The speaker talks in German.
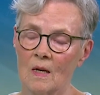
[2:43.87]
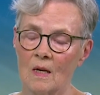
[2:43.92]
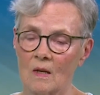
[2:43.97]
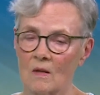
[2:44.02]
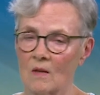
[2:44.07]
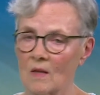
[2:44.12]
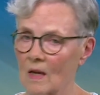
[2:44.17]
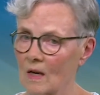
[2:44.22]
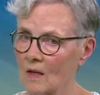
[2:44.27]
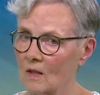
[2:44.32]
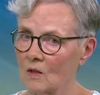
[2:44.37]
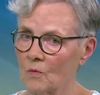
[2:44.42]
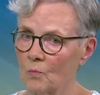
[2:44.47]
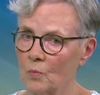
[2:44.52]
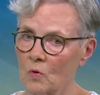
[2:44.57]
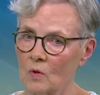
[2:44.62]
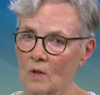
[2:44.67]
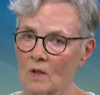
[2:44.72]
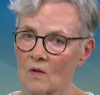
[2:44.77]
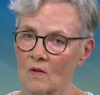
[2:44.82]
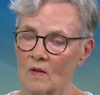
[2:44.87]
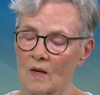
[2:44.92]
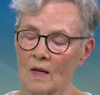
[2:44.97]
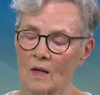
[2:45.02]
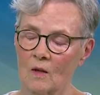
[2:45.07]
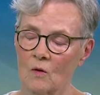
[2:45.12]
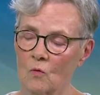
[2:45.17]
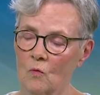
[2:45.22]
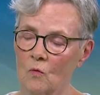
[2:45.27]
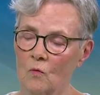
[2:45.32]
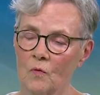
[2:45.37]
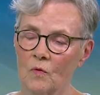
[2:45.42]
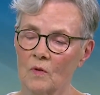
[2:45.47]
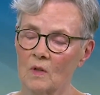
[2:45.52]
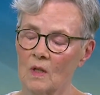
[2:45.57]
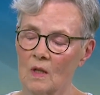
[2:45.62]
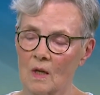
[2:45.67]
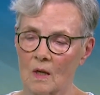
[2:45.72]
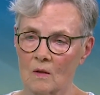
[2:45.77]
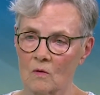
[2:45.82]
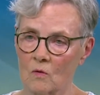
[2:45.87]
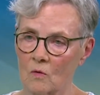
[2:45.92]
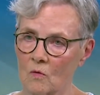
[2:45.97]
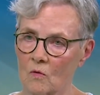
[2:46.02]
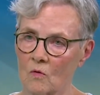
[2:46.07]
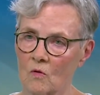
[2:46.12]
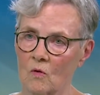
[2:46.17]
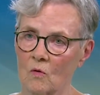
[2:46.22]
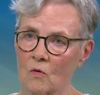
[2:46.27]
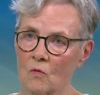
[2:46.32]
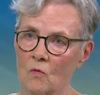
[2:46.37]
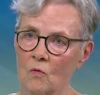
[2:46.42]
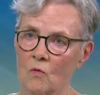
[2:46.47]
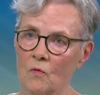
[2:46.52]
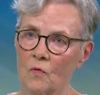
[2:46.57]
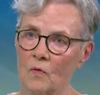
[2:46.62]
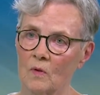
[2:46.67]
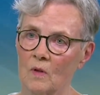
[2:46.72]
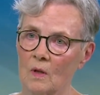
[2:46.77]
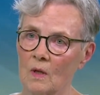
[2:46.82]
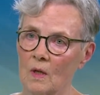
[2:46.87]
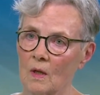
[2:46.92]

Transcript: Sie hat die Polizei gerufen, die hat uns gerufen.